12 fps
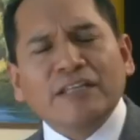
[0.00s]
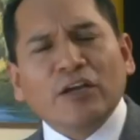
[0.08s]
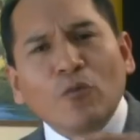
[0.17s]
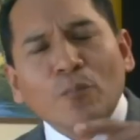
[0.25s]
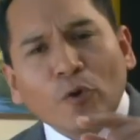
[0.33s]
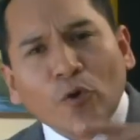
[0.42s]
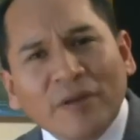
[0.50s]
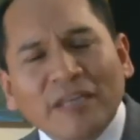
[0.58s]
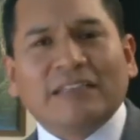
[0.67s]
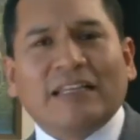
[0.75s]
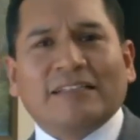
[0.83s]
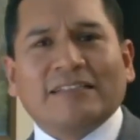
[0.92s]
te
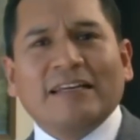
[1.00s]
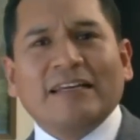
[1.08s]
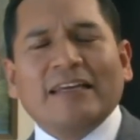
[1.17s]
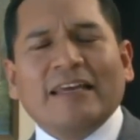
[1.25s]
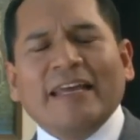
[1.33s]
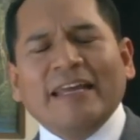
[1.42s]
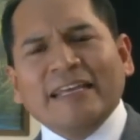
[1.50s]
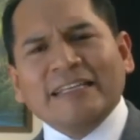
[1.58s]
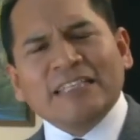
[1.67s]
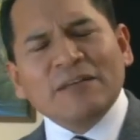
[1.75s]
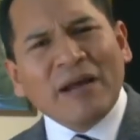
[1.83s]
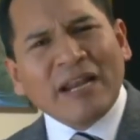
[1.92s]
comprometas en
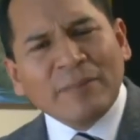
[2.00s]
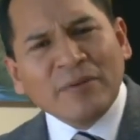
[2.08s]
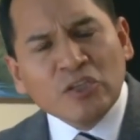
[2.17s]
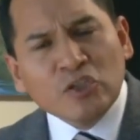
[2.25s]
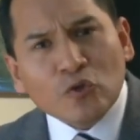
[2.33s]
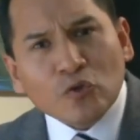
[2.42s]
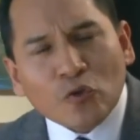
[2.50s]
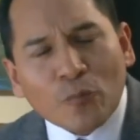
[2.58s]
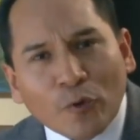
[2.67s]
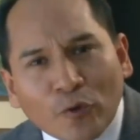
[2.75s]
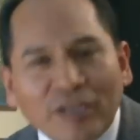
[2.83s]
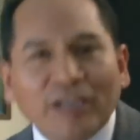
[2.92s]
este maravilloso
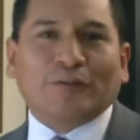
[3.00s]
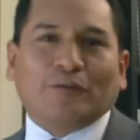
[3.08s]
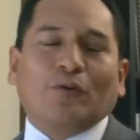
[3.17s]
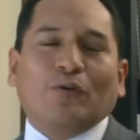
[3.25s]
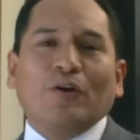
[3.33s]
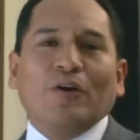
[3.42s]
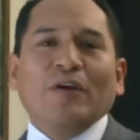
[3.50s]
proyecto